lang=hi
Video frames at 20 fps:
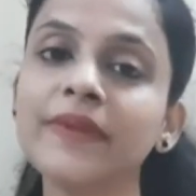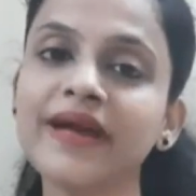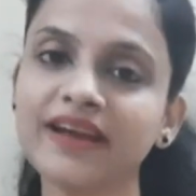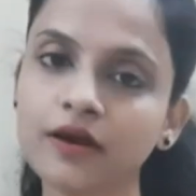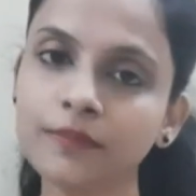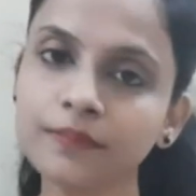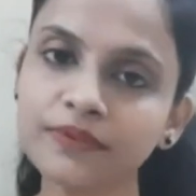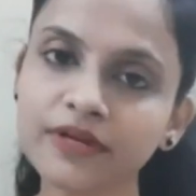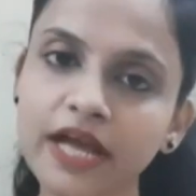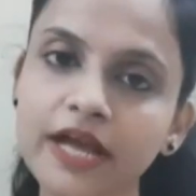
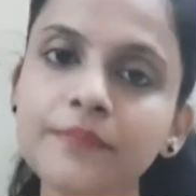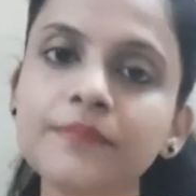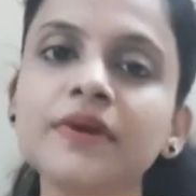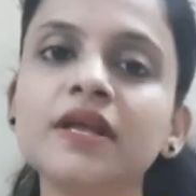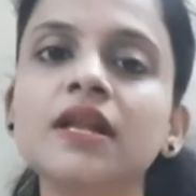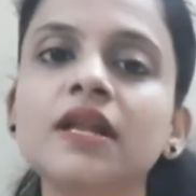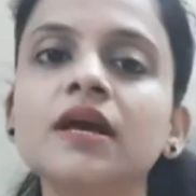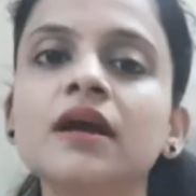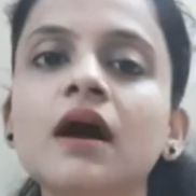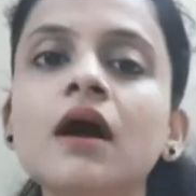बैकअप टाइम
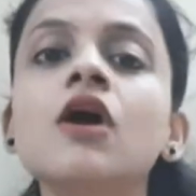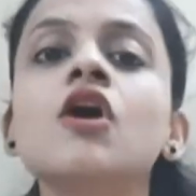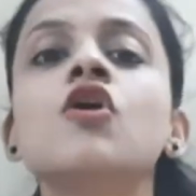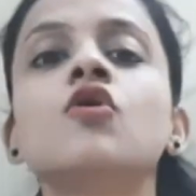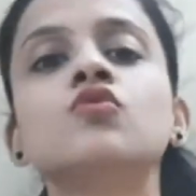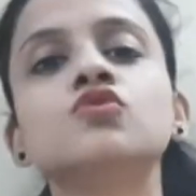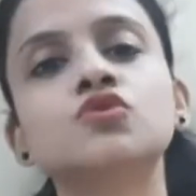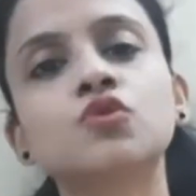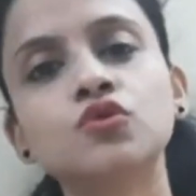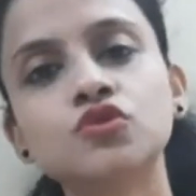मिलेगा
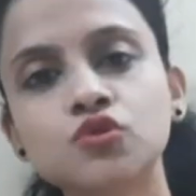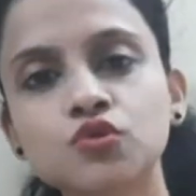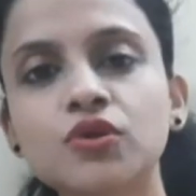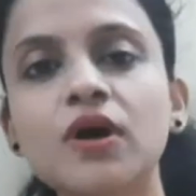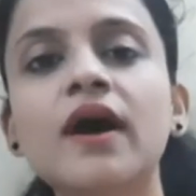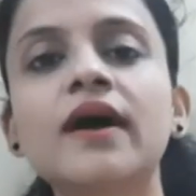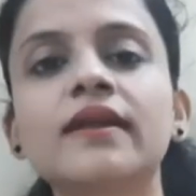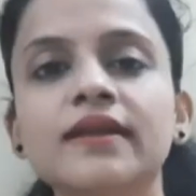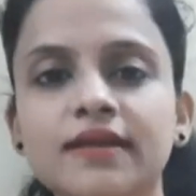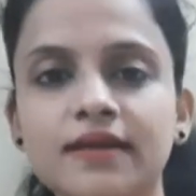उसको सुधारने